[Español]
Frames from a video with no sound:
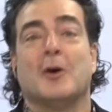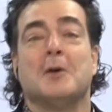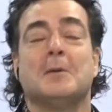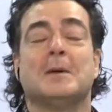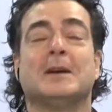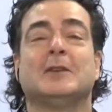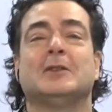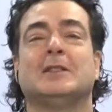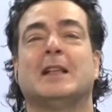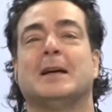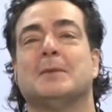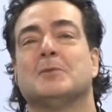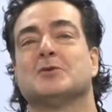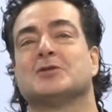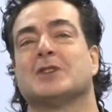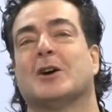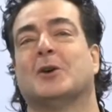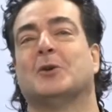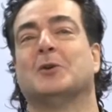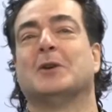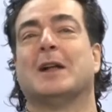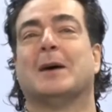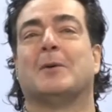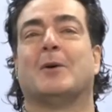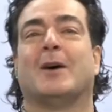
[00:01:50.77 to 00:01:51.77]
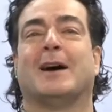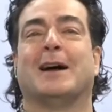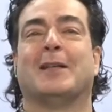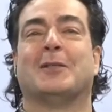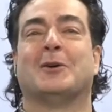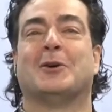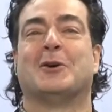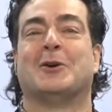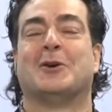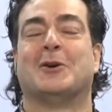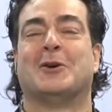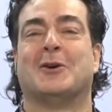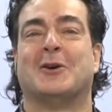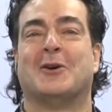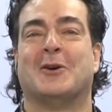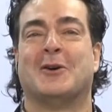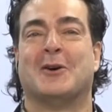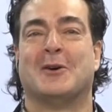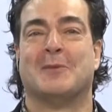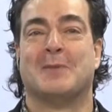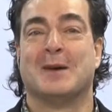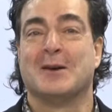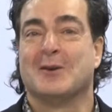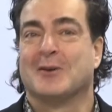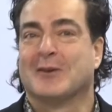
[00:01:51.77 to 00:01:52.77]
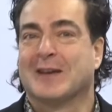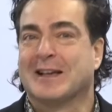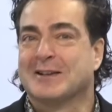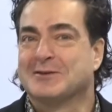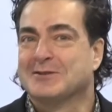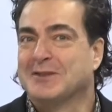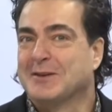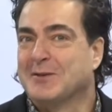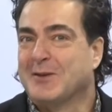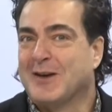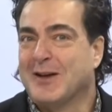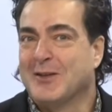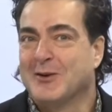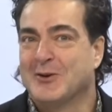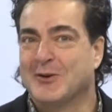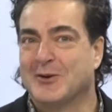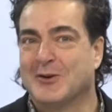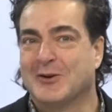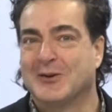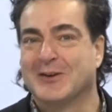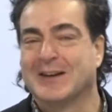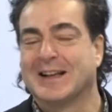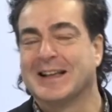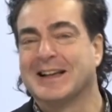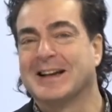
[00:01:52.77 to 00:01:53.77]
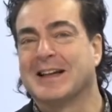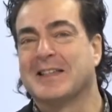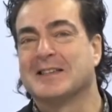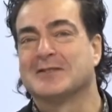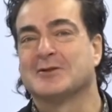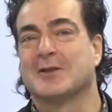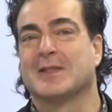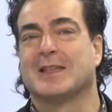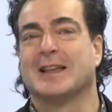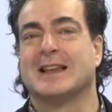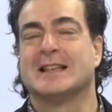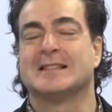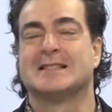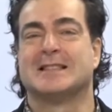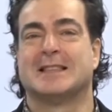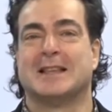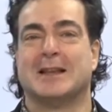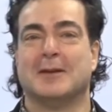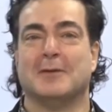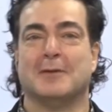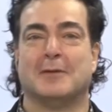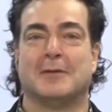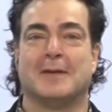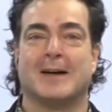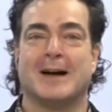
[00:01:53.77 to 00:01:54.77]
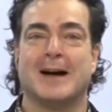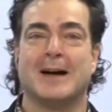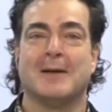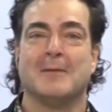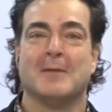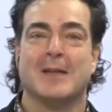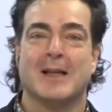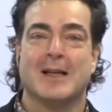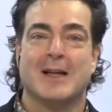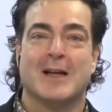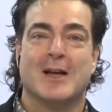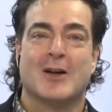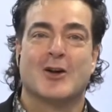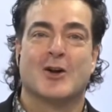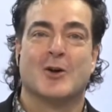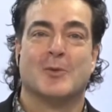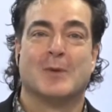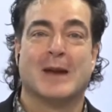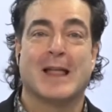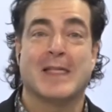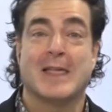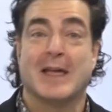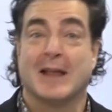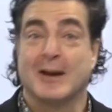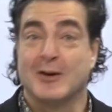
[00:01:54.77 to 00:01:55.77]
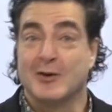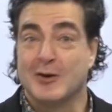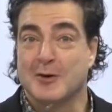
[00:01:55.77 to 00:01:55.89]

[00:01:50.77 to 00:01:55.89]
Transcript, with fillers: Hoy tenemos a un abogado, bueno, que es un abogado que en redes sociales triunfa como nadie.